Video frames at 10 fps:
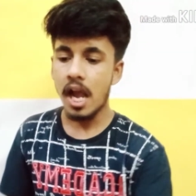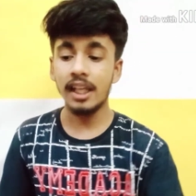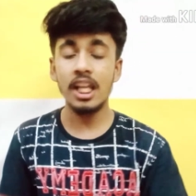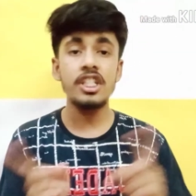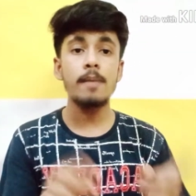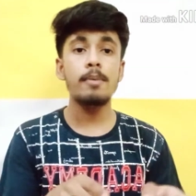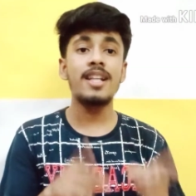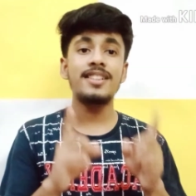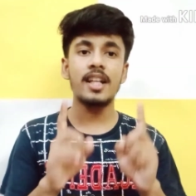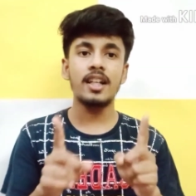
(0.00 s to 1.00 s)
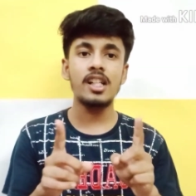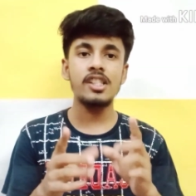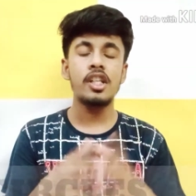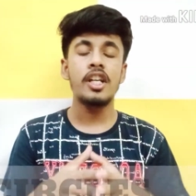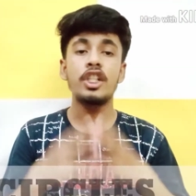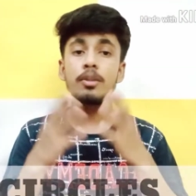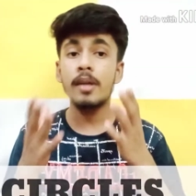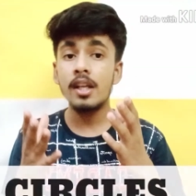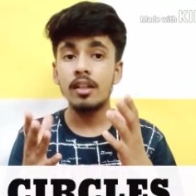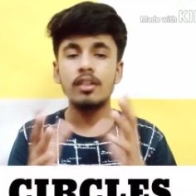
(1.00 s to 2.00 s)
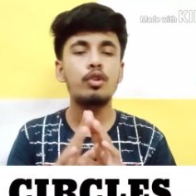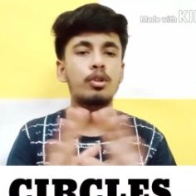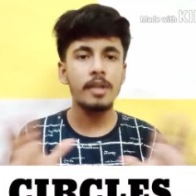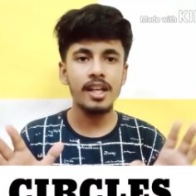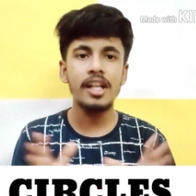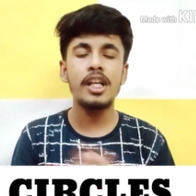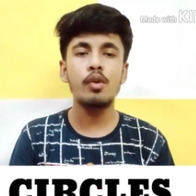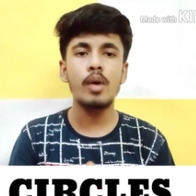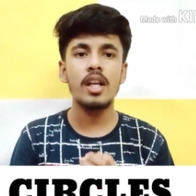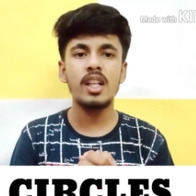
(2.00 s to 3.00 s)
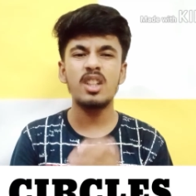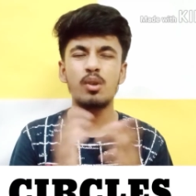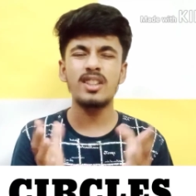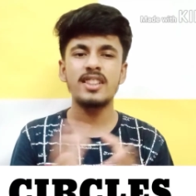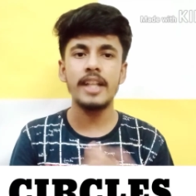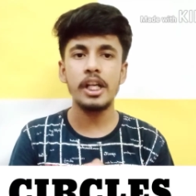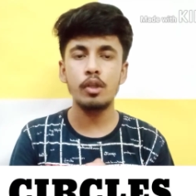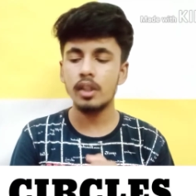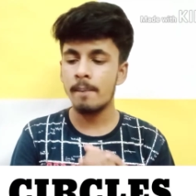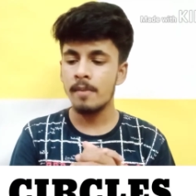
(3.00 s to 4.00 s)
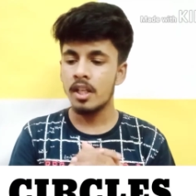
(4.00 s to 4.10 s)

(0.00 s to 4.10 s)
अगला चैप्टर है सर्कल्स इसमें कुछ भी डिलीट नहीं हुआ है ठीक है थोड़ी सी साइड न्यूज है